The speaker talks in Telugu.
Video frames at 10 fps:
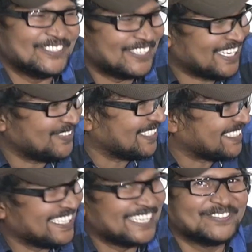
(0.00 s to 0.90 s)
కోటి
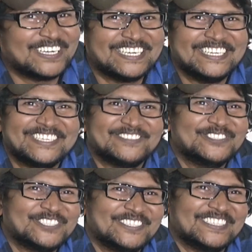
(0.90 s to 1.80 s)
రామకృష్ణ గారు పక్కన నేను
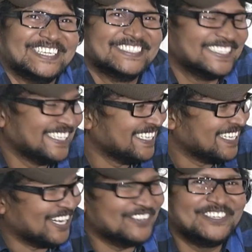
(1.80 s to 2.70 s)
కూర్చుని ఉన్నాను
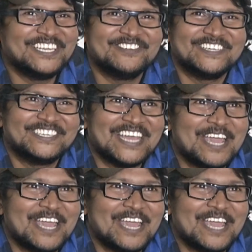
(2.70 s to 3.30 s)
ఐ ఫీల్ వెరీ